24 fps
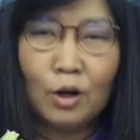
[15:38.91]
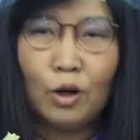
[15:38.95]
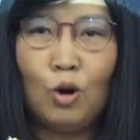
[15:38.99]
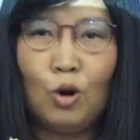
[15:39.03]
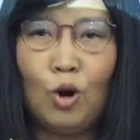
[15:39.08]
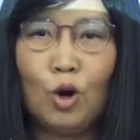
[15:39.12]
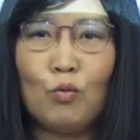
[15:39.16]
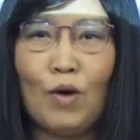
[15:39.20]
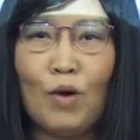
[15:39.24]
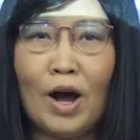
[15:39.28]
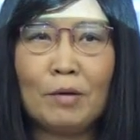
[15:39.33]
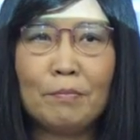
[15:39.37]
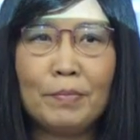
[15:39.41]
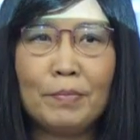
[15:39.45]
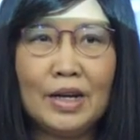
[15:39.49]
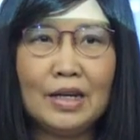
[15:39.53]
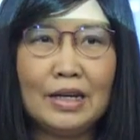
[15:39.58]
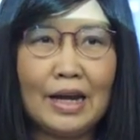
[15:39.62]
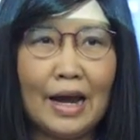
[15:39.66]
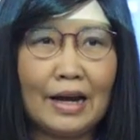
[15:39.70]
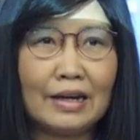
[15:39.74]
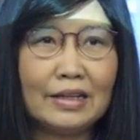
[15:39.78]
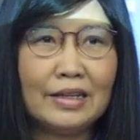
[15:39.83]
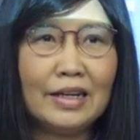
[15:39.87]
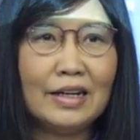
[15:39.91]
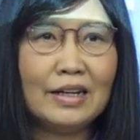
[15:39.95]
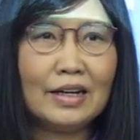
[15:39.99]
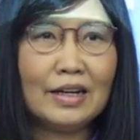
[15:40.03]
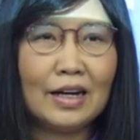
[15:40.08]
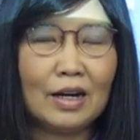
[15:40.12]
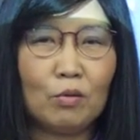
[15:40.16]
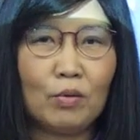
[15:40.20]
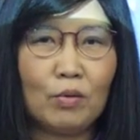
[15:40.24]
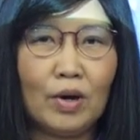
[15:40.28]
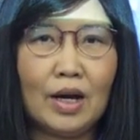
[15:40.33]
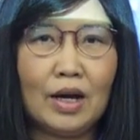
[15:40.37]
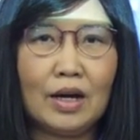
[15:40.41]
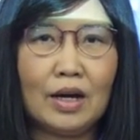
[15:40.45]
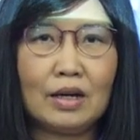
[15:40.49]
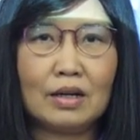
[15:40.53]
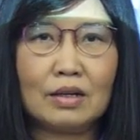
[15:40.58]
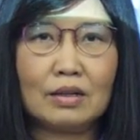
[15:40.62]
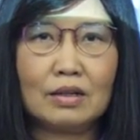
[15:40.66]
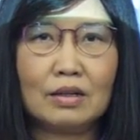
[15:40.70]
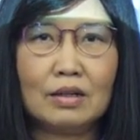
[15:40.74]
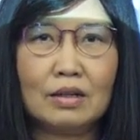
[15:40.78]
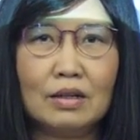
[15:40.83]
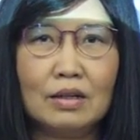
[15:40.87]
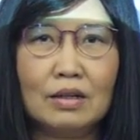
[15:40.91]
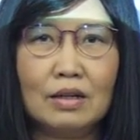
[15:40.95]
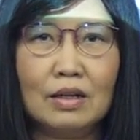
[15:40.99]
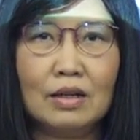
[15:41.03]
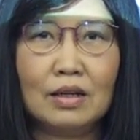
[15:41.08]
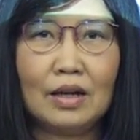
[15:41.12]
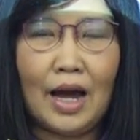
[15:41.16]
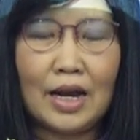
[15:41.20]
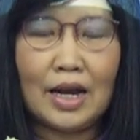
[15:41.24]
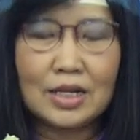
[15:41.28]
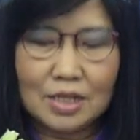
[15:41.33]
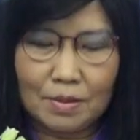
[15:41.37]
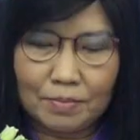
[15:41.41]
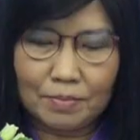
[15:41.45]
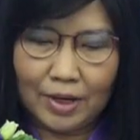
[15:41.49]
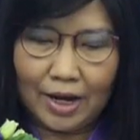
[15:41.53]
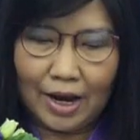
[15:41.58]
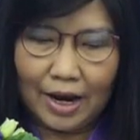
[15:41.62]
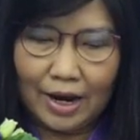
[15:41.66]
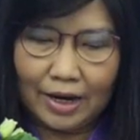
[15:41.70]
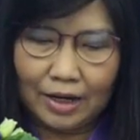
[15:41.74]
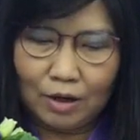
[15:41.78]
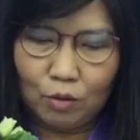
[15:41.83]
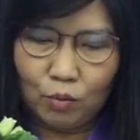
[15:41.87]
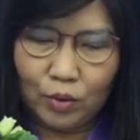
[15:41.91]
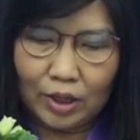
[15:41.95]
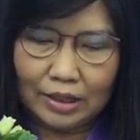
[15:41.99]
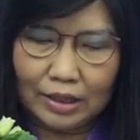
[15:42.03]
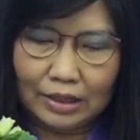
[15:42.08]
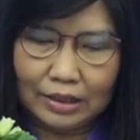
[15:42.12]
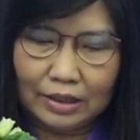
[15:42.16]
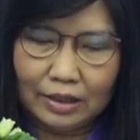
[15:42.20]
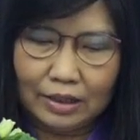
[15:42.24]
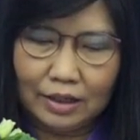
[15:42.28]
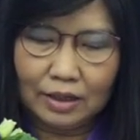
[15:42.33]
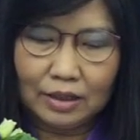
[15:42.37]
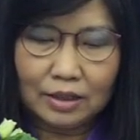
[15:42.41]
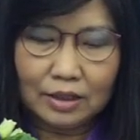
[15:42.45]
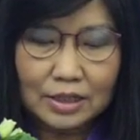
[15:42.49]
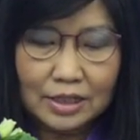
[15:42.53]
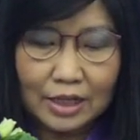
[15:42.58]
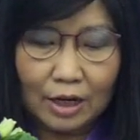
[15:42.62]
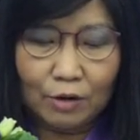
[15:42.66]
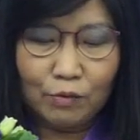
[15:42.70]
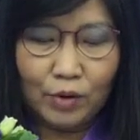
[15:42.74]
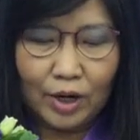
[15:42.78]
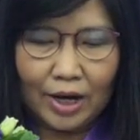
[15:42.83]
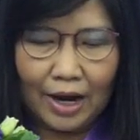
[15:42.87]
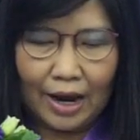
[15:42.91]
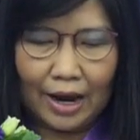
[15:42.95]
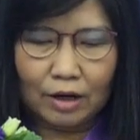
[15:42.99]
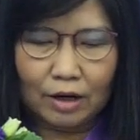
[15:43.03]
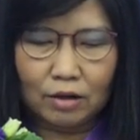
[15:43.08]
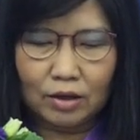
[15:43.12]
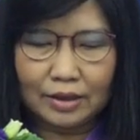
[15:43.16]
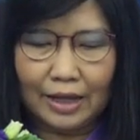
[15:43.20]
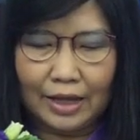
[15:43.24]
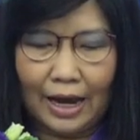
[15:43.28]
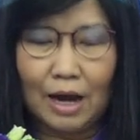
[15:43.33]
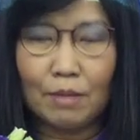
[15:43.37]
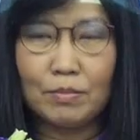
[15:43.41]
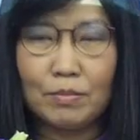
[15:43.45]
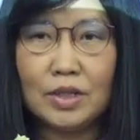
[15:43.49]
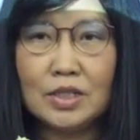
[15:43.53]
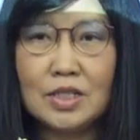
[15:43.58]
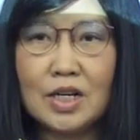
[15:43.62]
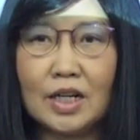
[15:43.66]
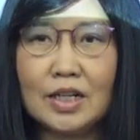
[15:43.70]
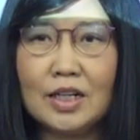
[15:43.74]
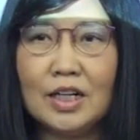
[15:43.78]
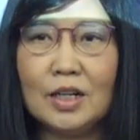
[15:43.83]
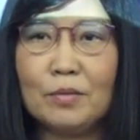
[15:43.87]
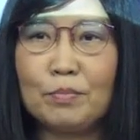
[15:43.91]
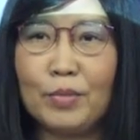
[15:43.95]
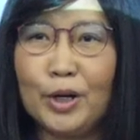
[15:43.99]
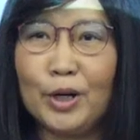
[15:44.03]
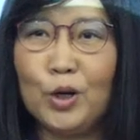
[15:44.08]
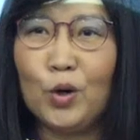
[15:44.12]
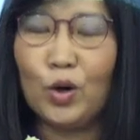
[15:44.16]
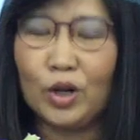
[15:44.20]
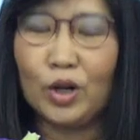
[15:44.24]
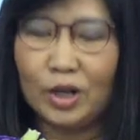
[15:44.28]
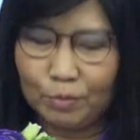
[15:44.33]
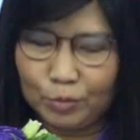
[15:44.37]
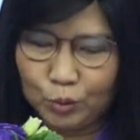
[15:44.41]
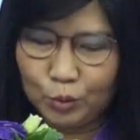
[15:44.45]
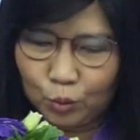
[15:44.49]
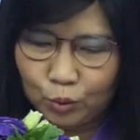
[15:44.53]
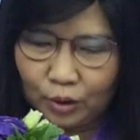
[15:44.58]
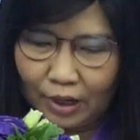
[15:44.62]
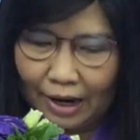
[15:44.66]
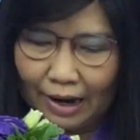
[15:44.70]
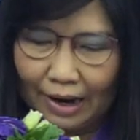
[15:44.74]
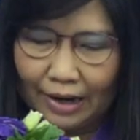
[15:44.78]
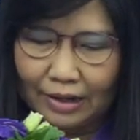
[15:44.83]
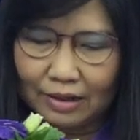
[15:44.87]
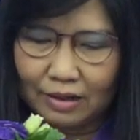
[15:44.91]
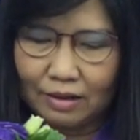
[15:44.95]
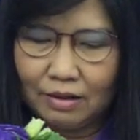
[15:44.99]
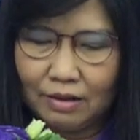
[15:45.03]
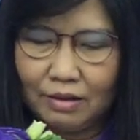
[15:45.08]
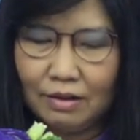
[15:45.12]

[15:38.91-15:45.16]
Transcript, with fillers: โดยหวังเป็นอย่างยิ่งค่ะว่าการสัมมนาในวันนี้หรือเสวนาก็ตามจะเกิดประโยชน์กับทุกท่าน